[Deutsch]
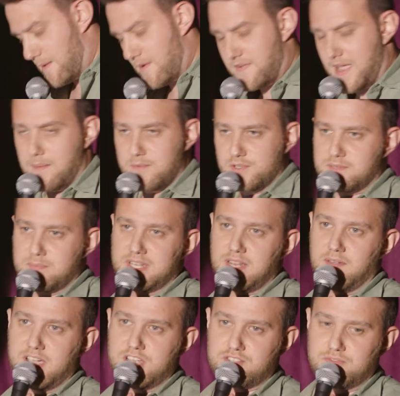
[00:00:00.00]
aber wir haben uns
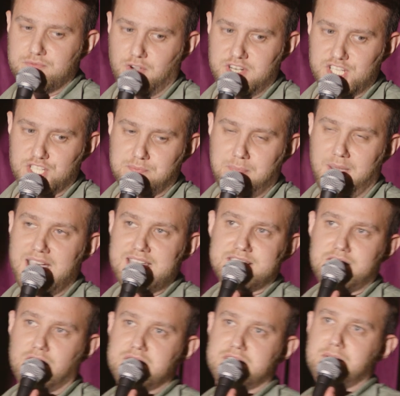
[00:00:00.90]
mittlerweile schon voll den
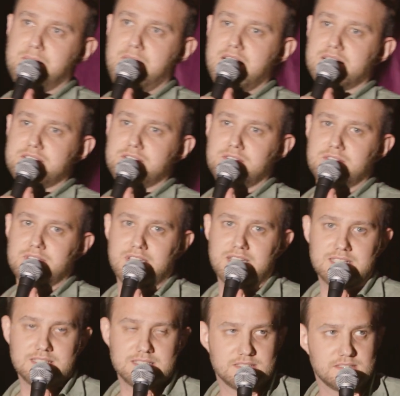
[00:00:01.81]
Spaß draus gemacht, so,
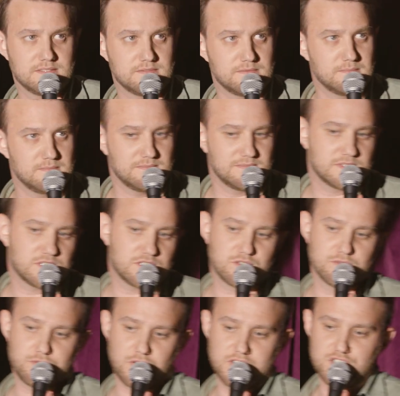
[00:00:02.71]
ja.
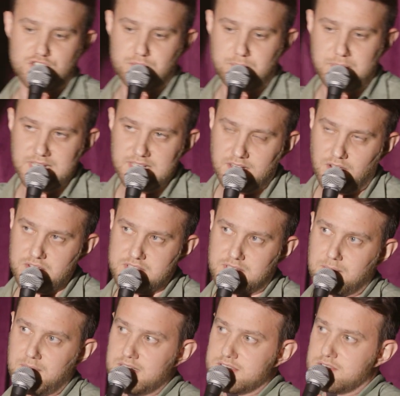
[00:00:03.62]
Schon voll die Spiele draus
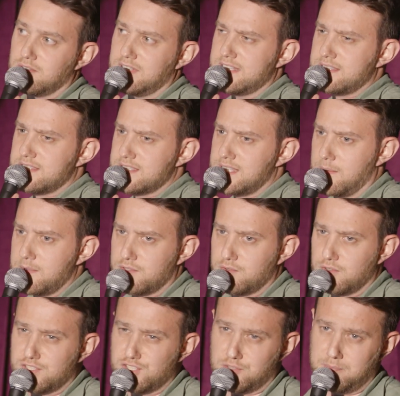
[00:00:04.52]
gemacht. So, letztens habe ich
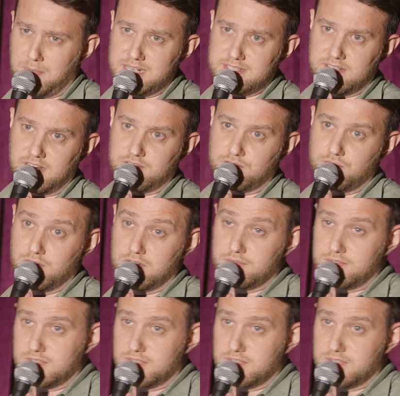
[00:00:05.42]
durch einen Spalt in der Tür